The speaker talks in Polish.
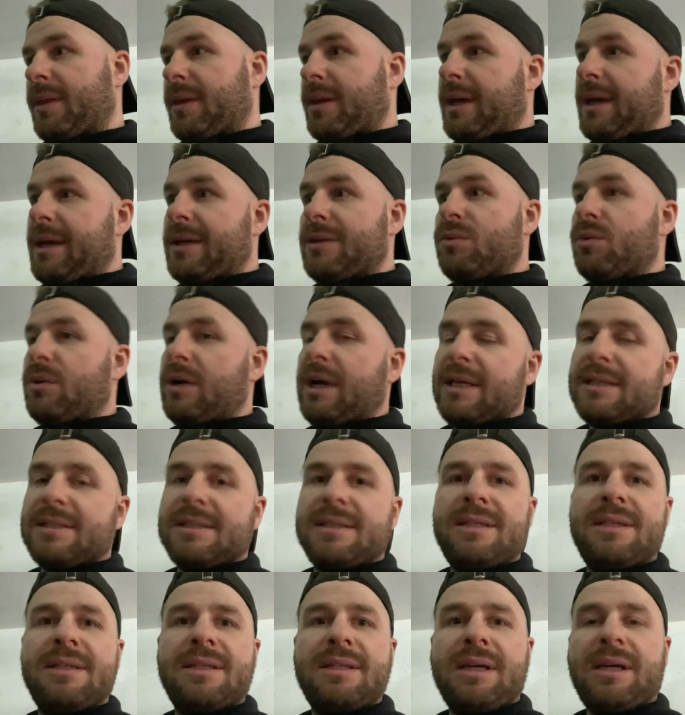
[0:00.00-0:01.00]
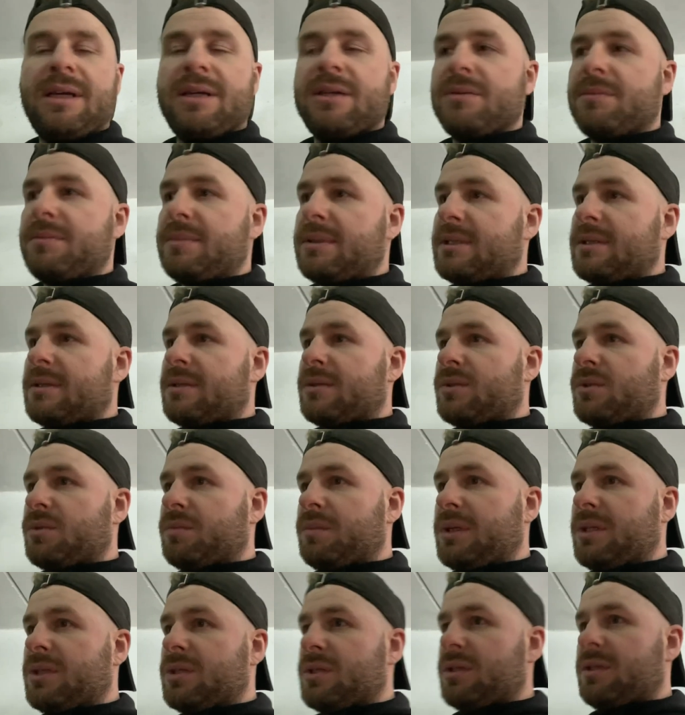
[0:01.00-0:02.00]
edukacji, tak, by
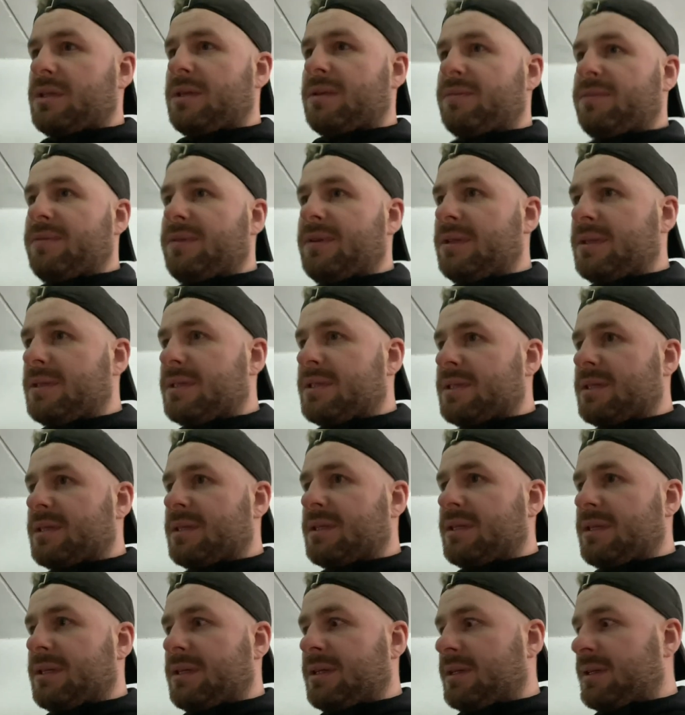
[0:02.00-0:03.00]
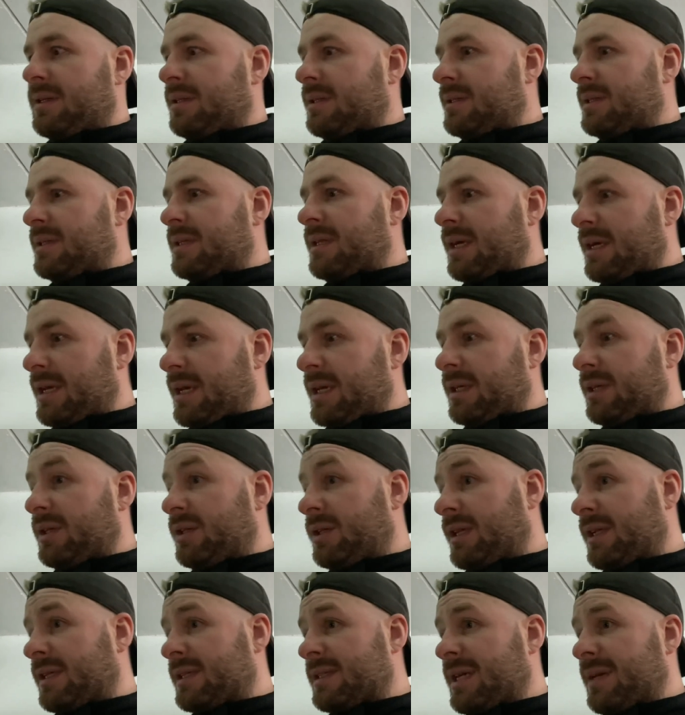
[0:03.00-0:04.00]
zrozumieć, czy ten filtr zda
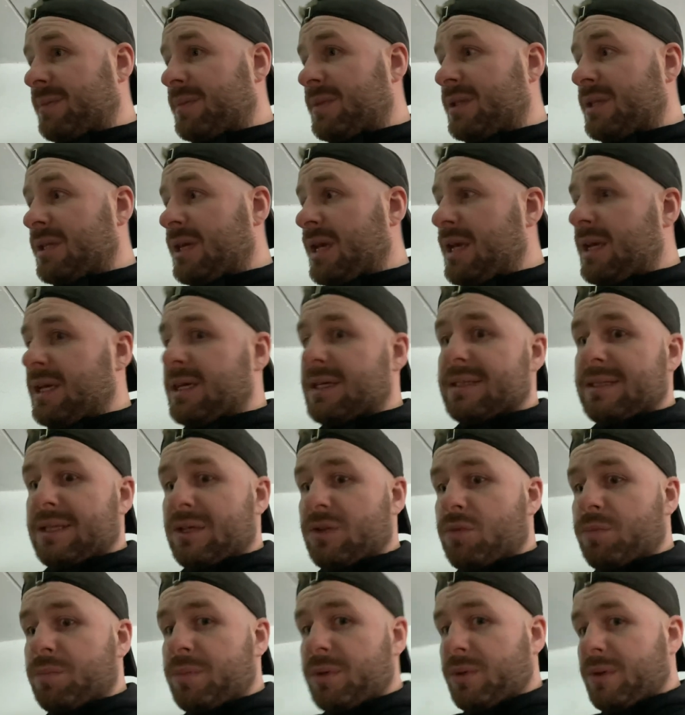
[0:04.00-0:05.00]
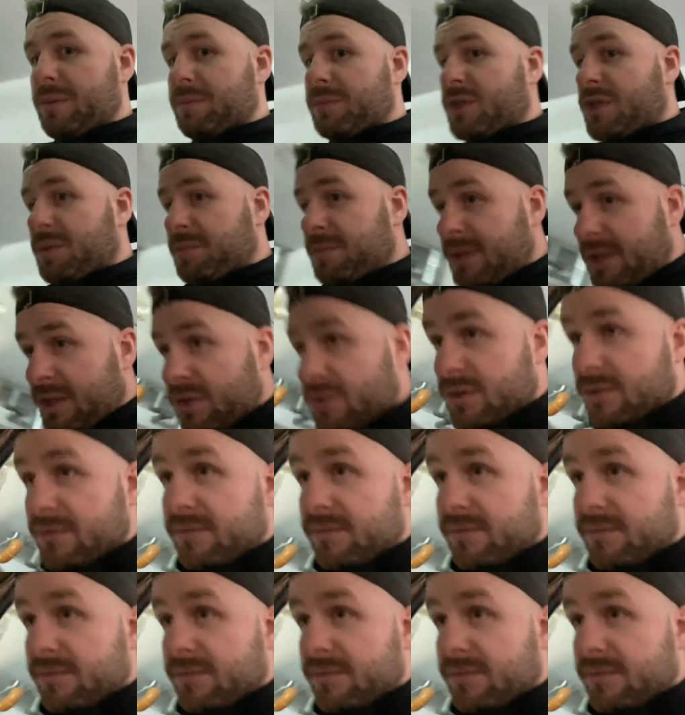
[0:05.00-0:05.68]
jakiś egzamin. Zakupiłem ciemniejszy